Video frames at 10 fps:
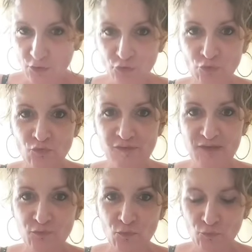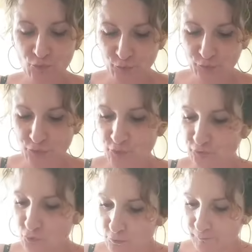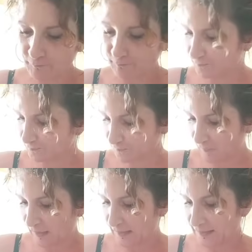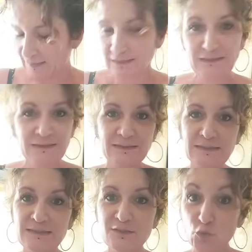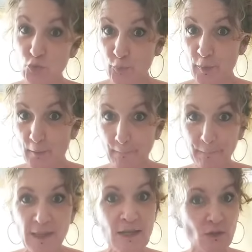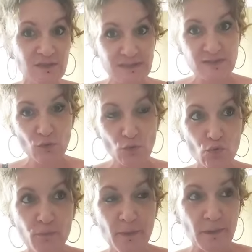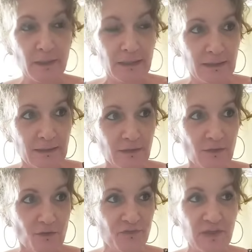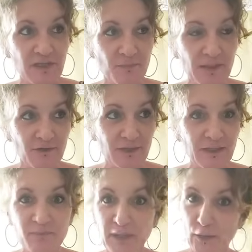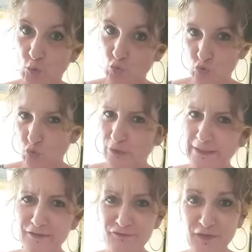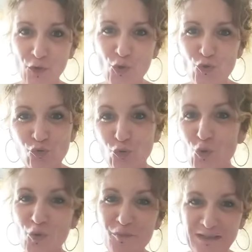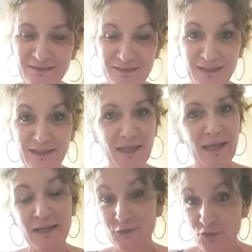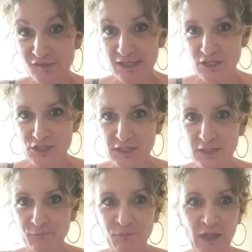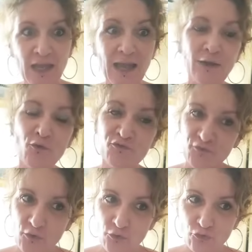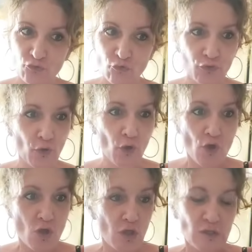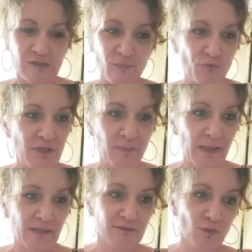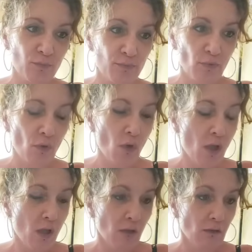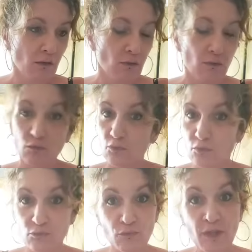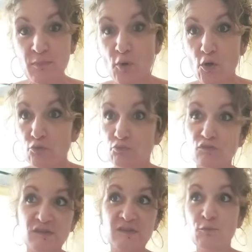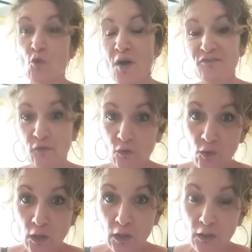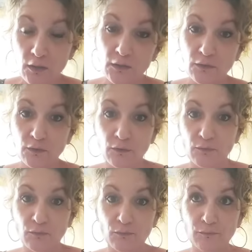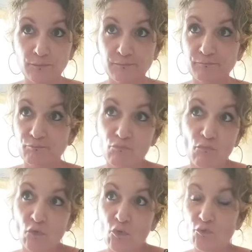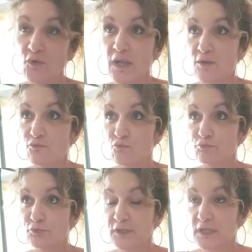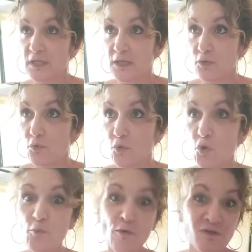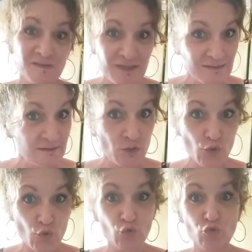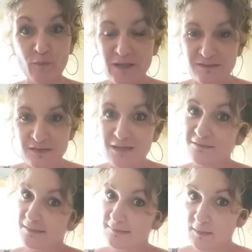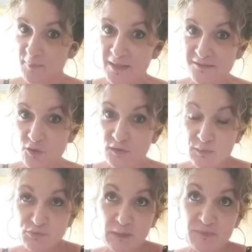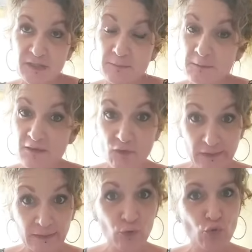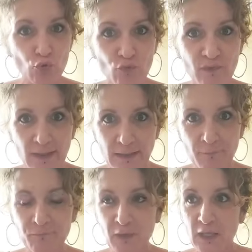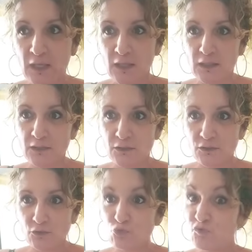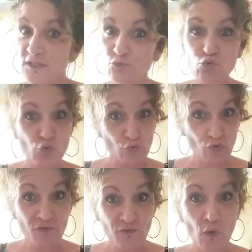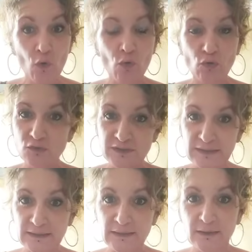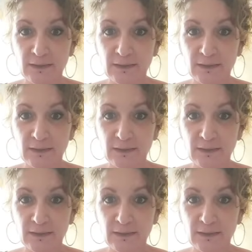Nous avons pour vous 6 de coupe. Alors, 6 de coupe, euh, faire référence, au passé, à la nostalgie, à l'enfance. Donc euh, ça peut être par exemple euh, une époque où c'était mieux avant. voilà, vous pourriez repenser à certaines choses du passé, à certaines personnes. Il pourrait peut-être même y avoir des retrouvailles. tout ce qui touche aux enfants aussi.